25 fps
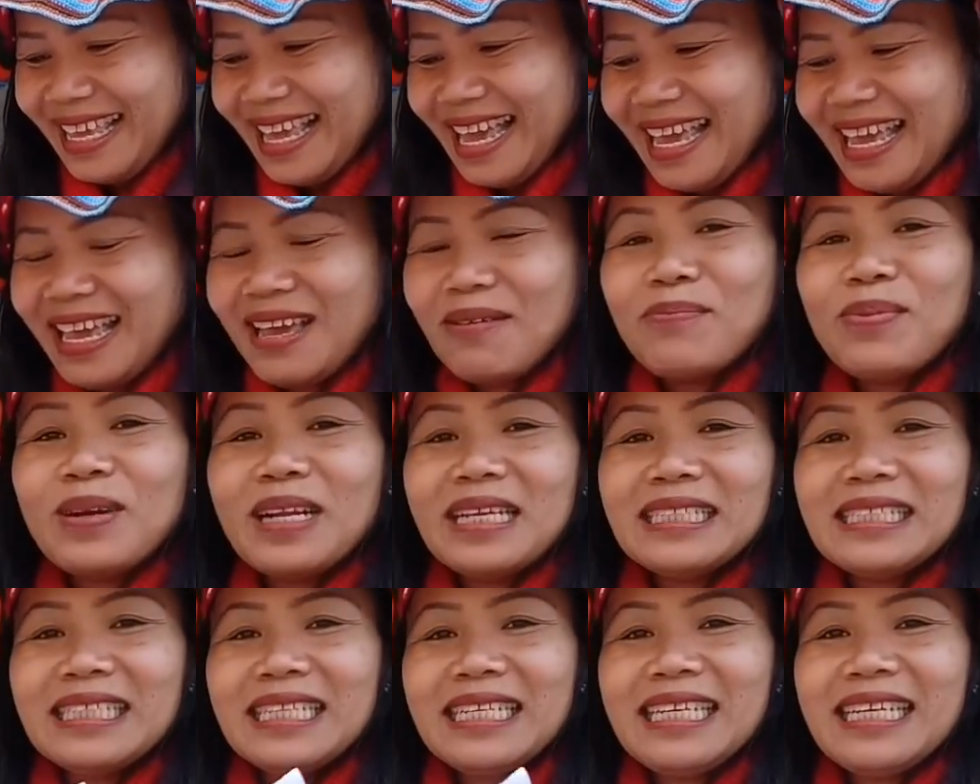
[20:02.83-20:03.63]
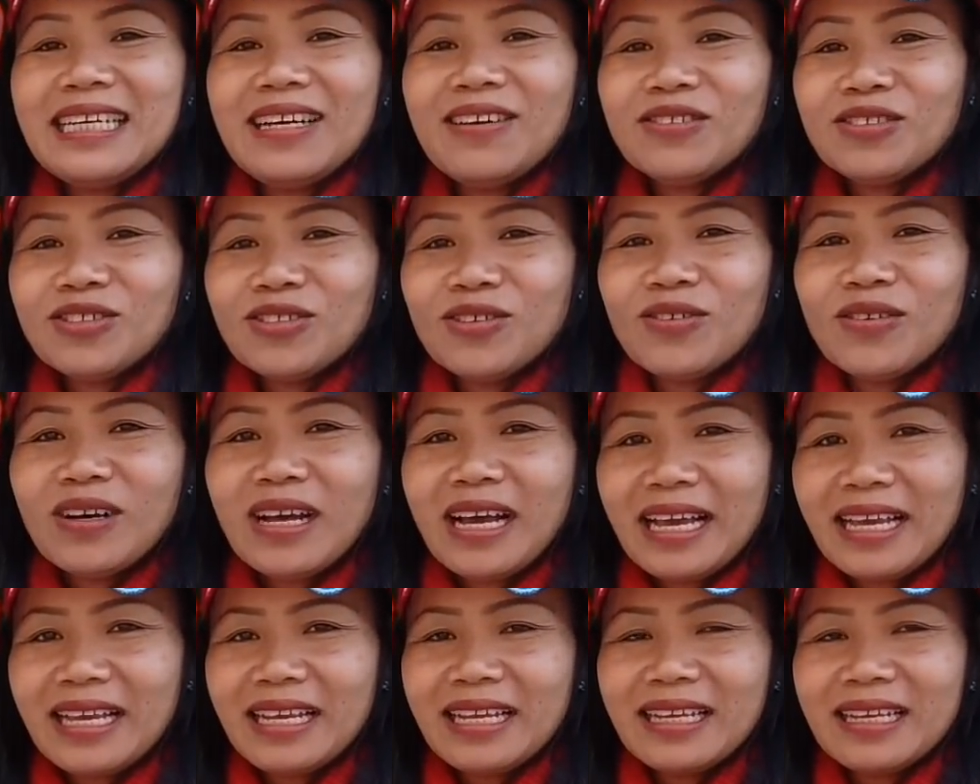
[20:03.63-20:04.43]
ยายให้ไปรษณีย์เขาส่ง
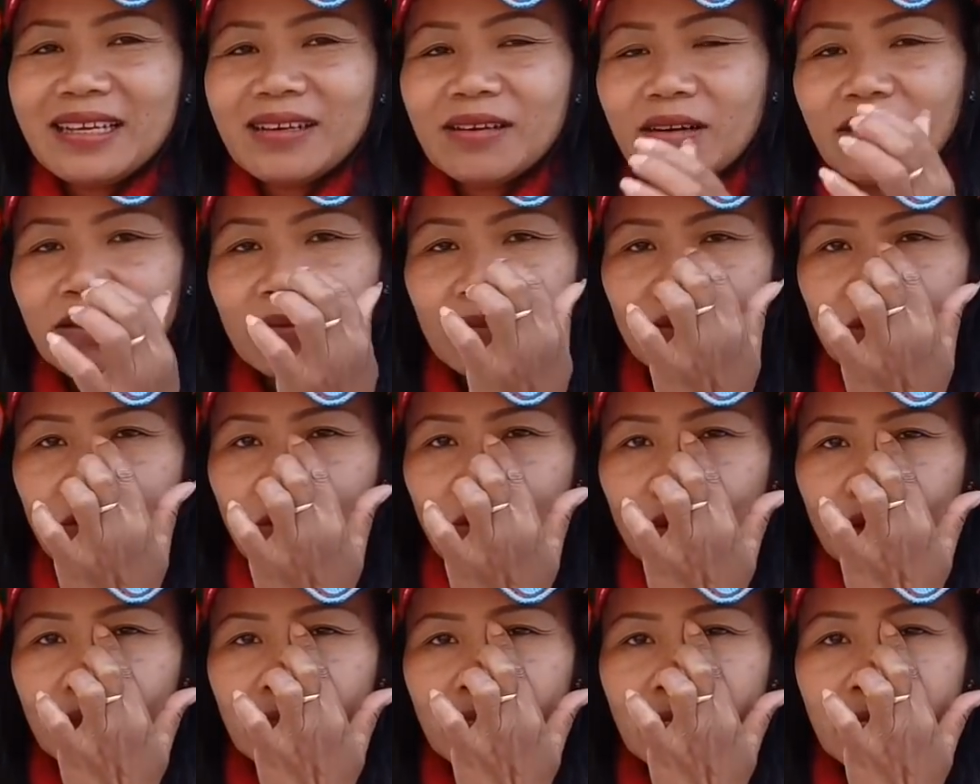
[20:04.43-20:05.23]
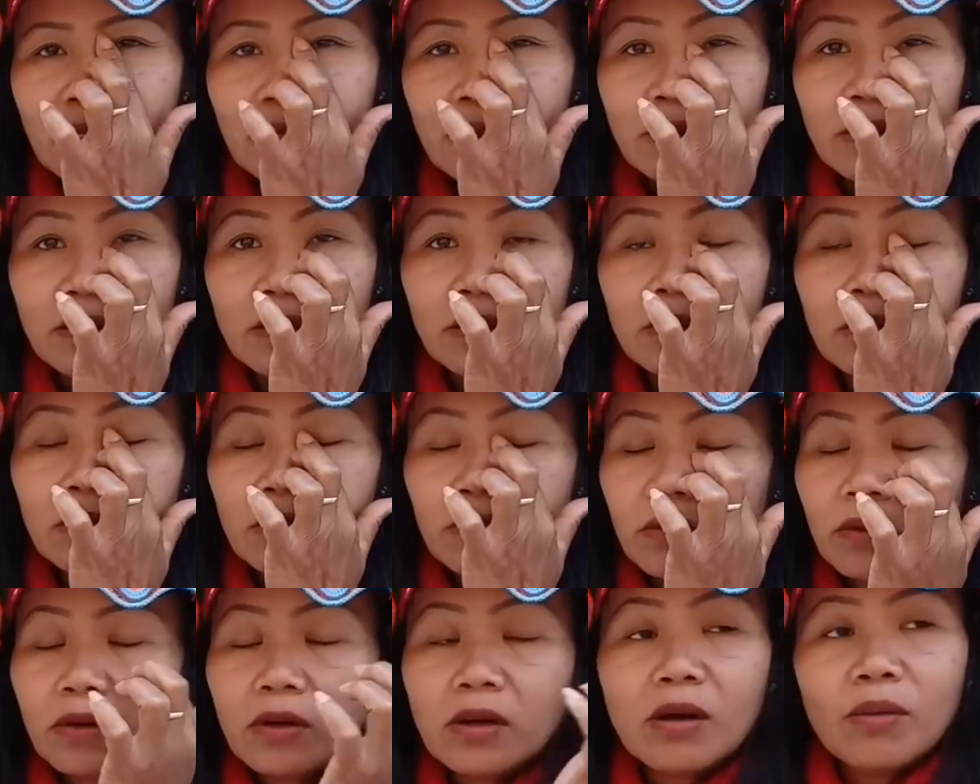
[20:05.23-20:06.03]
ให้ คนที่
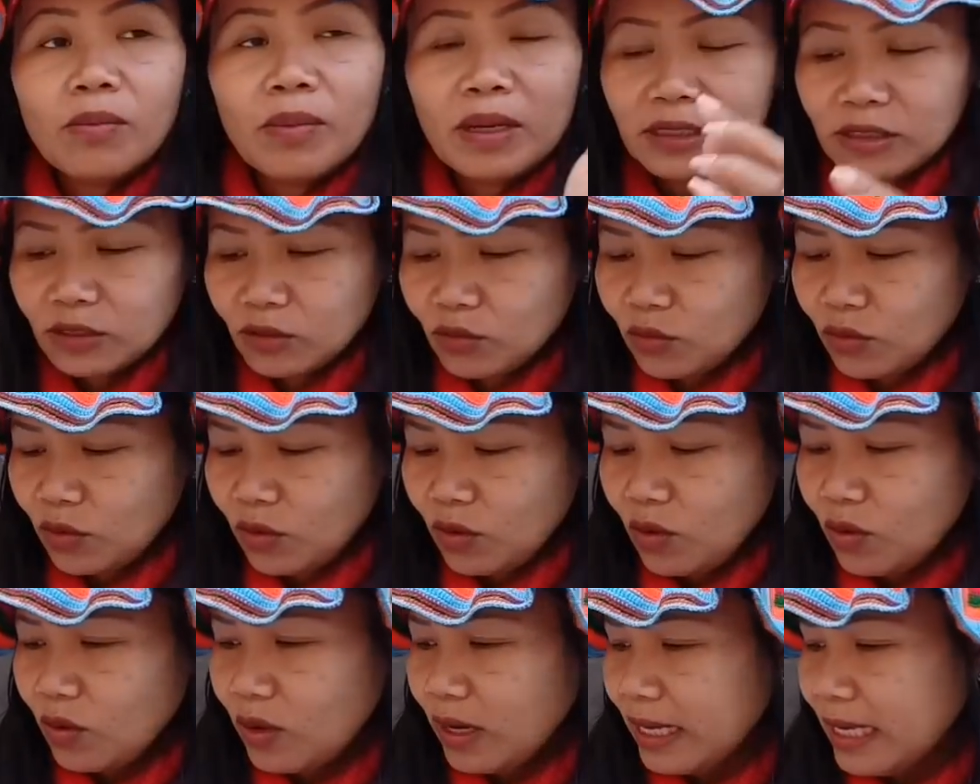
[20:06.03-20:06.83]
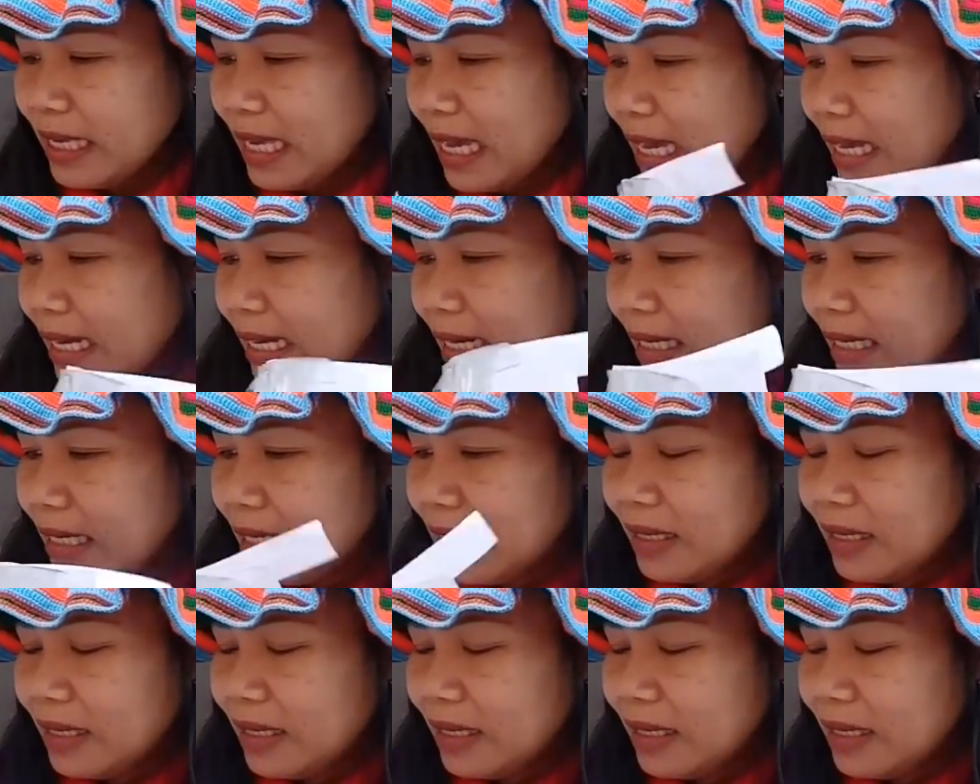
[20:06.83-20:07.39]
เขามาส่งของให้ยาย